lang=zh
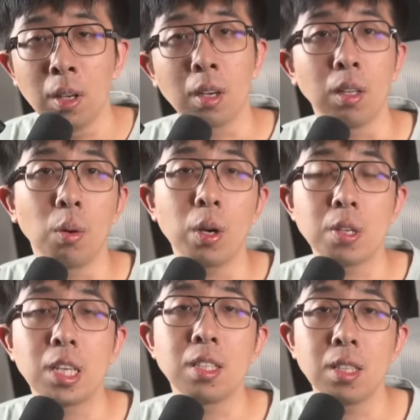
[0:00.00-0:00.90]
可能会
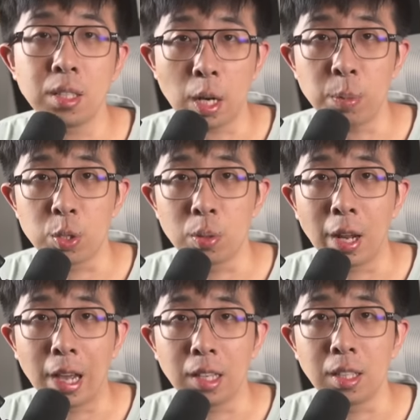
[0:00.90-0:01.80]
有一些新的产品出
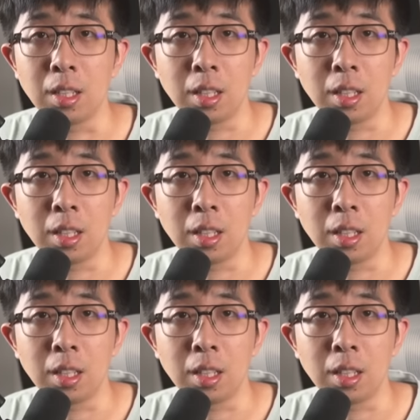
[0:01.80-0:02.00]
来，也